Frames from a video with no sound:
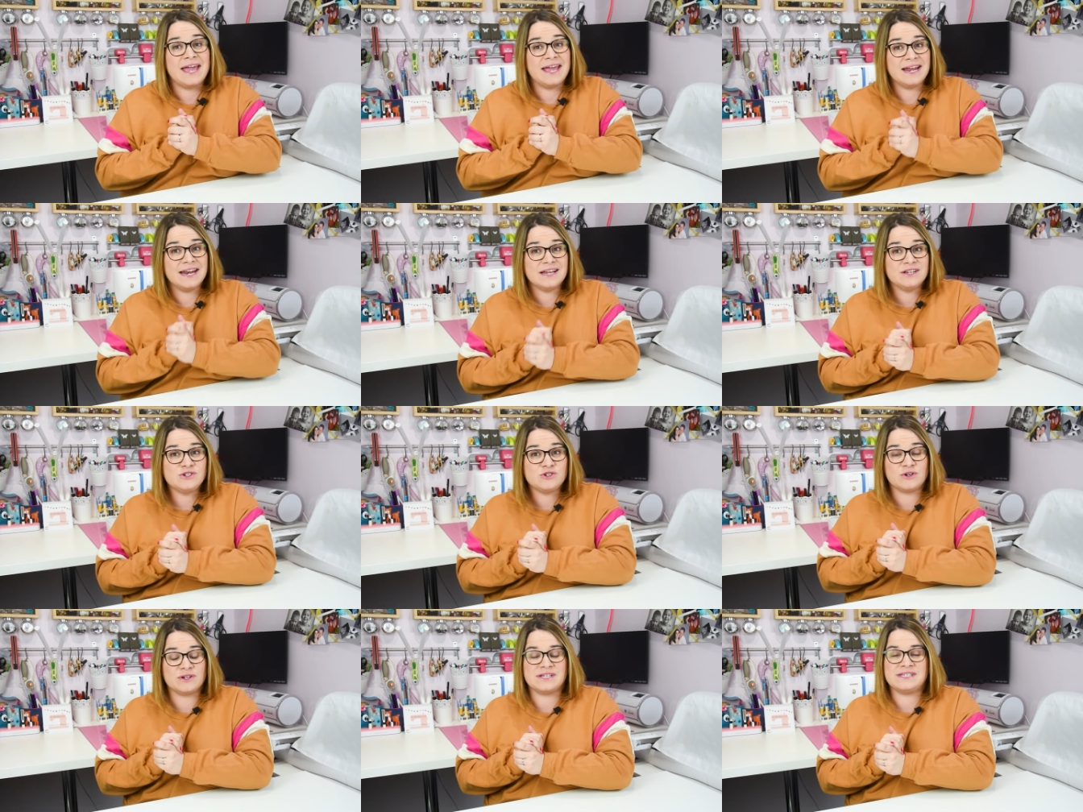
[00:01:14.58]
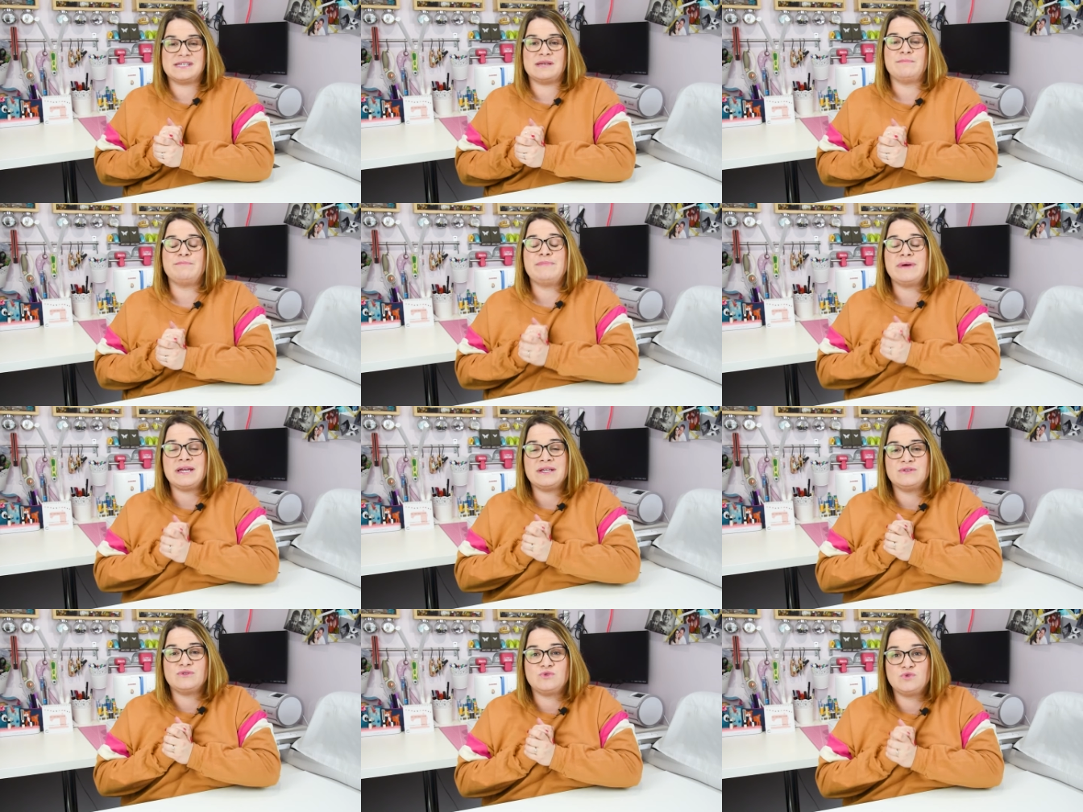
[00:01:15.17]
Et là, je connaissais
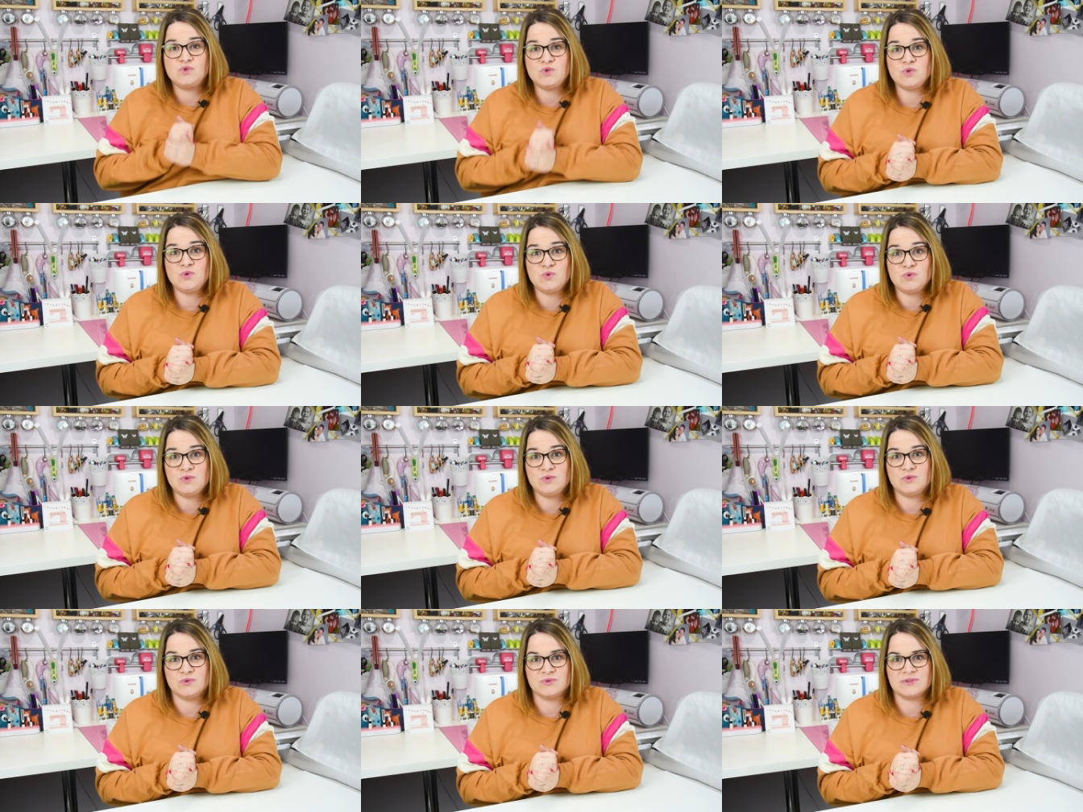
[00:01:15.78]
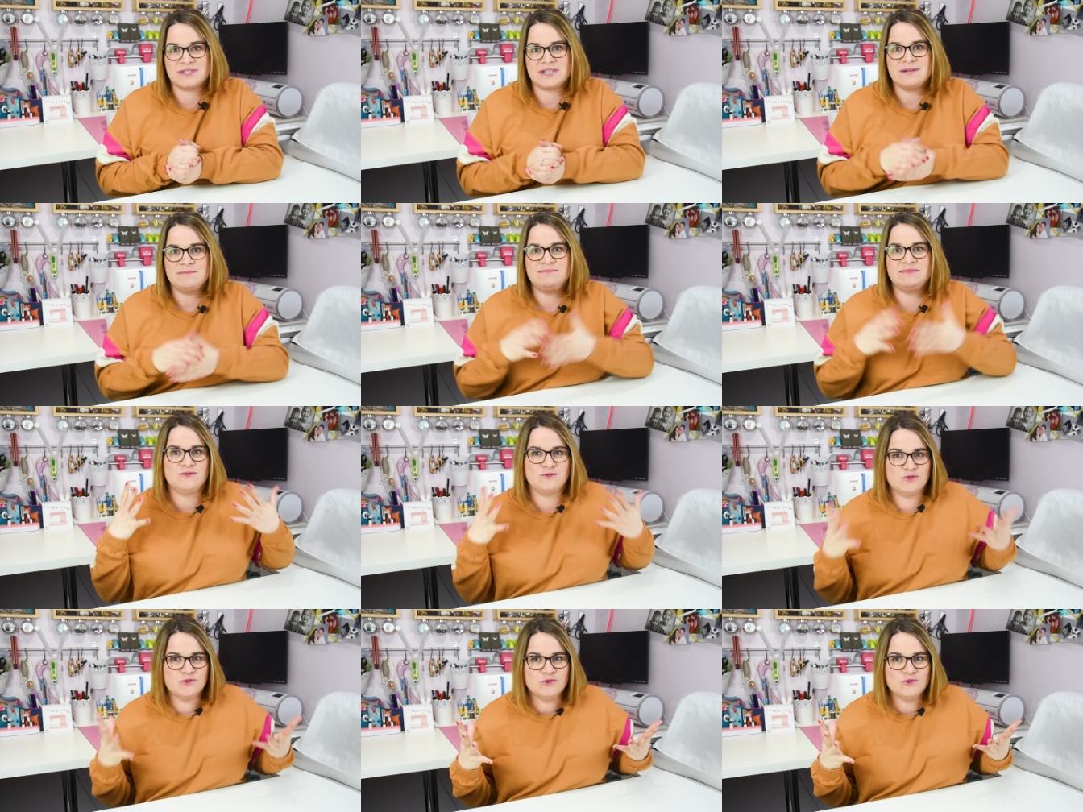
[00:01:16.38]
pas du tout le concept,
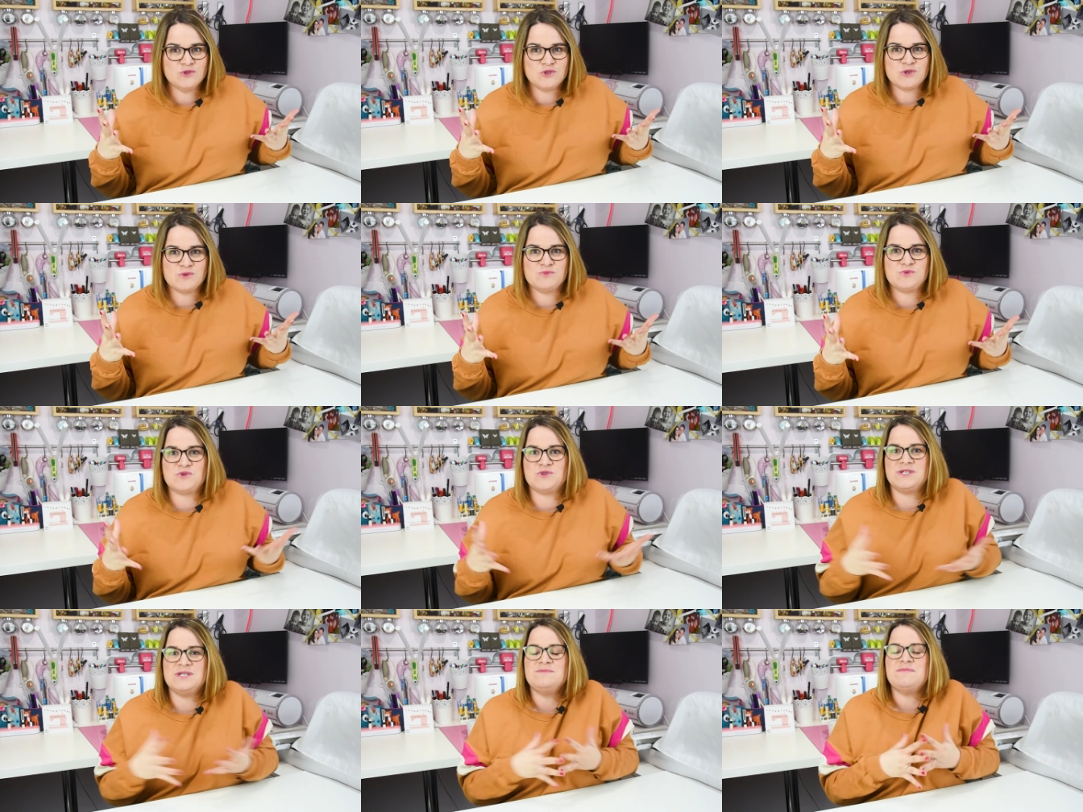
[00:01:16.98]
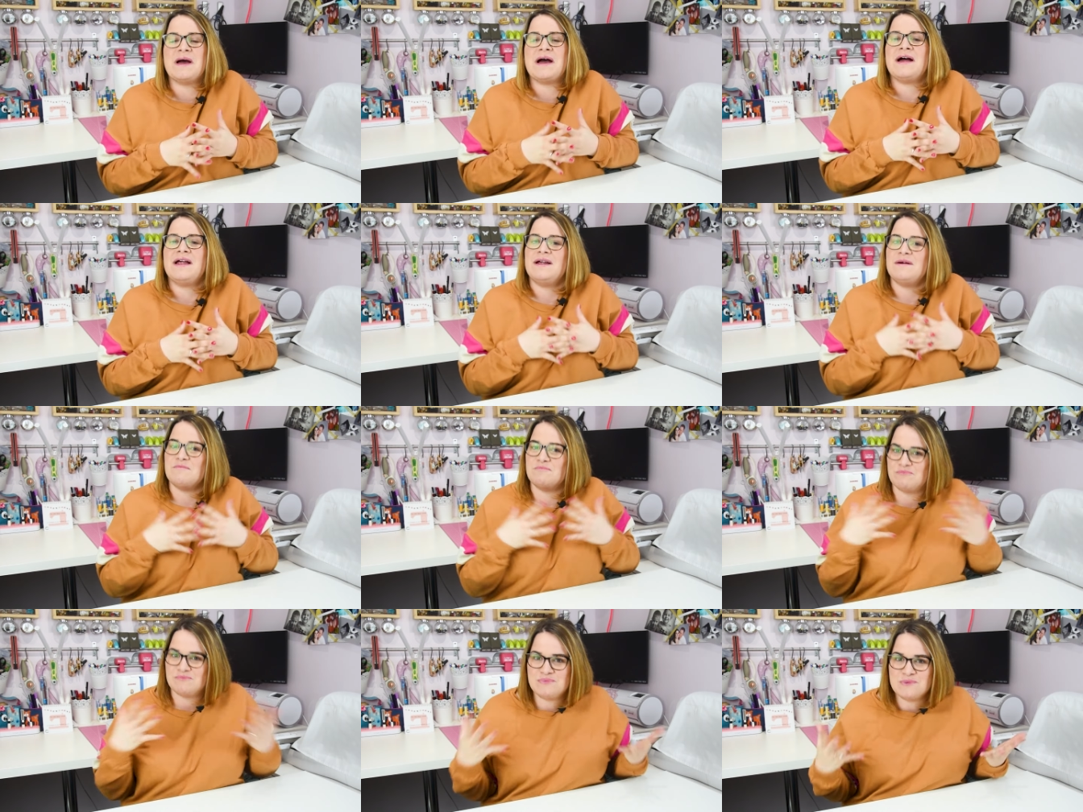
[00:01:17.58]
donc je me suis dit, bah,
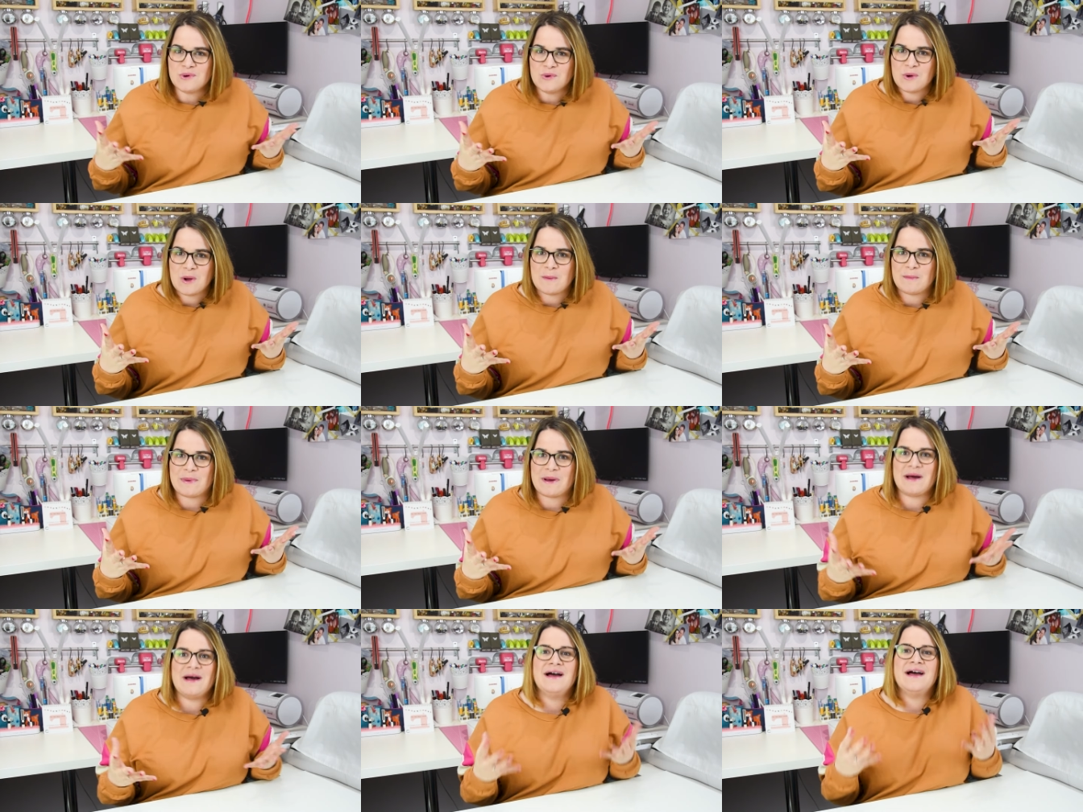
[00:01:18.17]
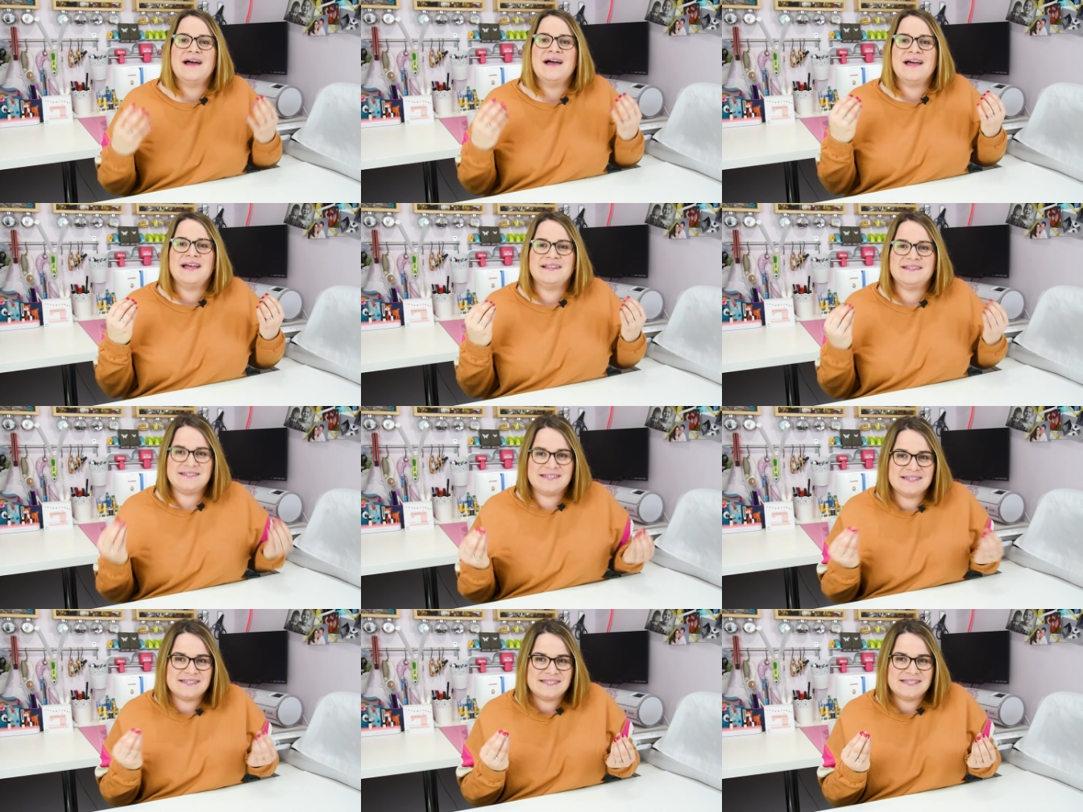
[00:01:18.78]
pourquoi pas
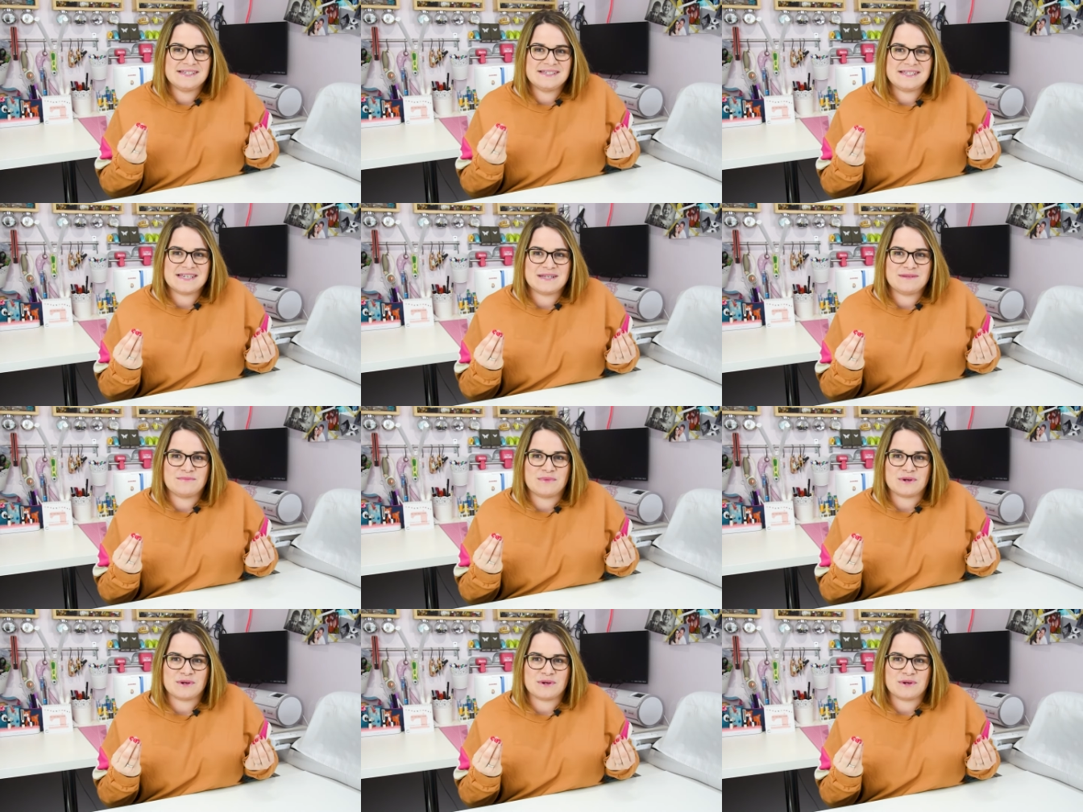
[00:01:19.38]
tester cette